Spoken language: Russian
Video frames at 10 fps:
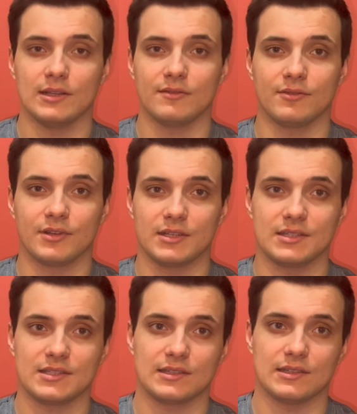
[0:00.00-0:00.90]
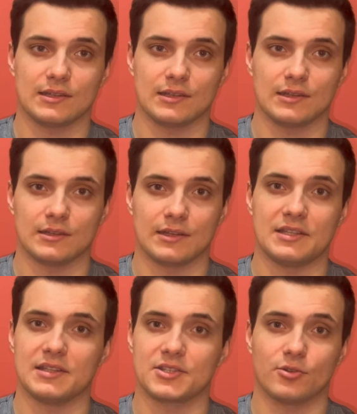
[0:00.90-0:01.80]
выросла и
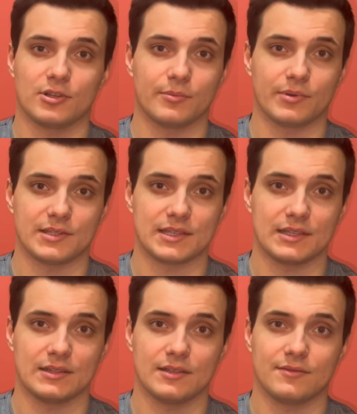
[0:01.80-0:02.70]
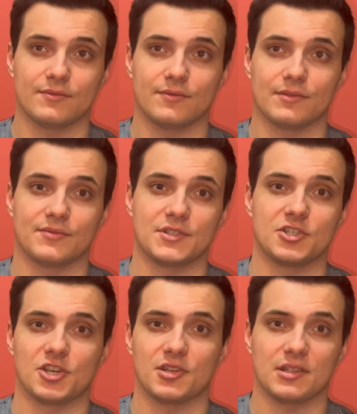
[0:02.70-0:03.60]
на сколько процентов в
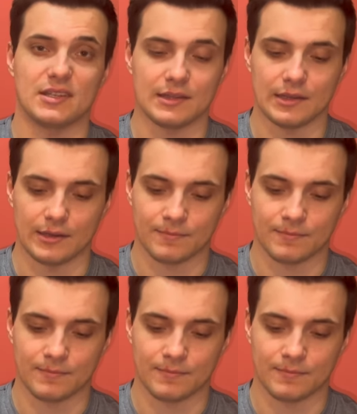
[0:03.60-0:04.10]
течение дня.